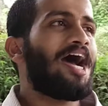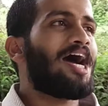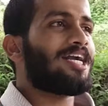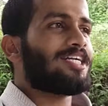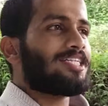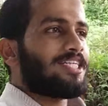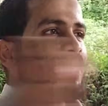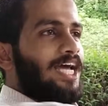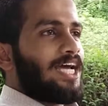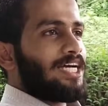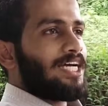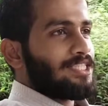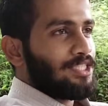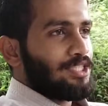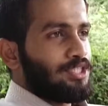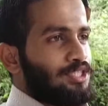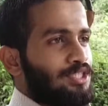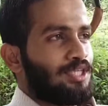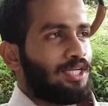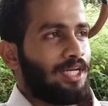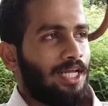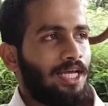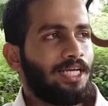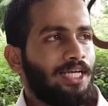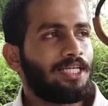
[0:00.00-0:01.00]
अटैक्स
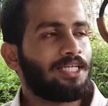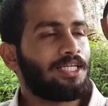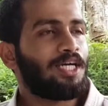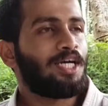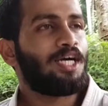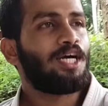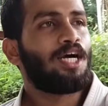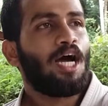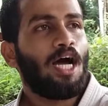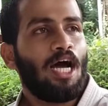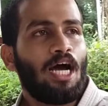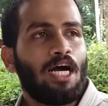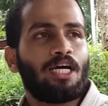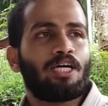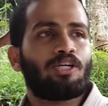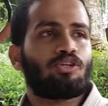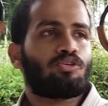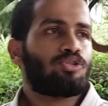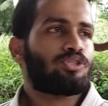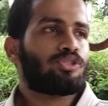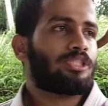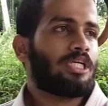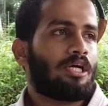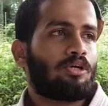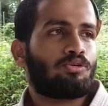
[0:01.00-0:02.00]
लाइक अगर
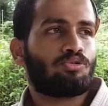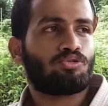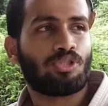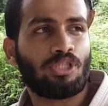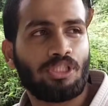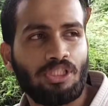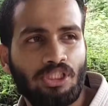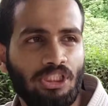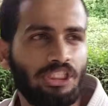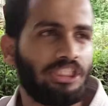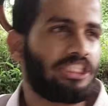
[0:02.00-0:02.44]
कोई चाकू से